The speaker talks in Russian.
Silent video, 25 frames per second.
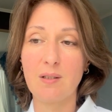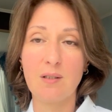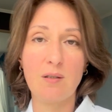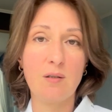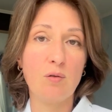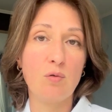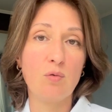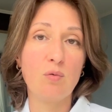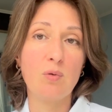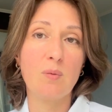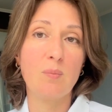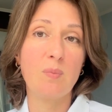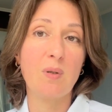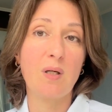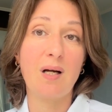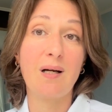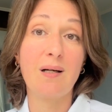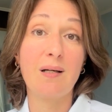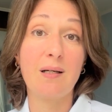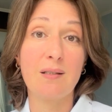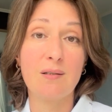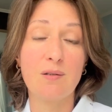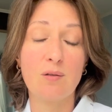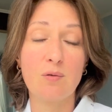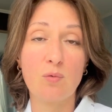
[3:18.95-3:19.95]
ну, либо
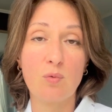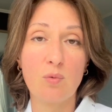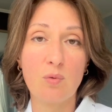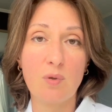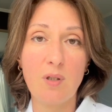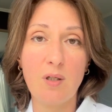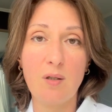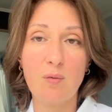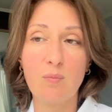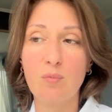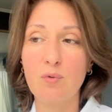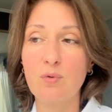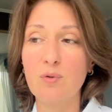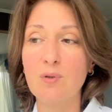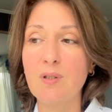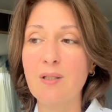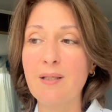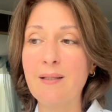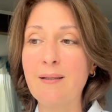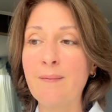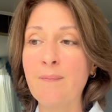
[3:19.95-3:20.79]
какая-то другая будет,